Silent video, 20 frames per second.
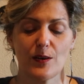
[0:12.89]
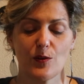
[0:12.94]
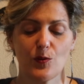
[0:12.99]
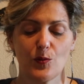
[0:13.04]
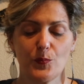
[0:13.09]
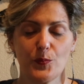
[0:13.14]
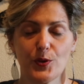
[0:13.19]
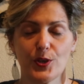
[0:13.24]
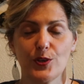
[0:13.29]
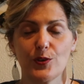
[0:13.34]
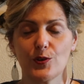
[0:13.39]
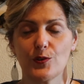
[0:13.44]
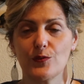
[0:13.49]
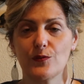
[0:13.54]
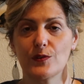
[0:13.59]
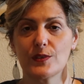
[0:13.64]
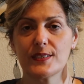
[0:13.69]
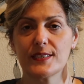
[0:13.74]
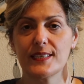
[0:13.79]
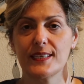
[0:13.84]
um pouquinho com
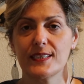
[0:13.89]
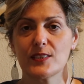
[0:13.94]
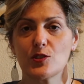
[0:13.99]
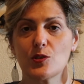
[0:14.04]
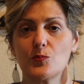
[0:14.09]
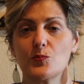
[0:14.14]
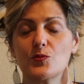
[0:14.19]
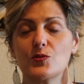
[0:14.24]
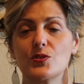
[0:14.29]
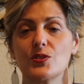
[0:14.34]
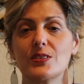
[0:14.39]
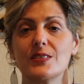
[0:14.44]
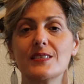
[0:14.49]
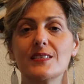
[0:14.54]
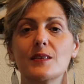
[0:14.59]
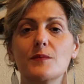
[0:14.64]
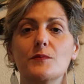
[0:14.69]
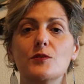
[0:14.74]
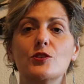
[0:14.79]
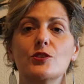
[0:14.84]
você sobre os
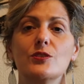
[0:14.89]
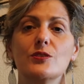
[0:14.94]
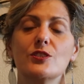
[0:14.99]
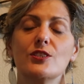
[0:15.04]
exames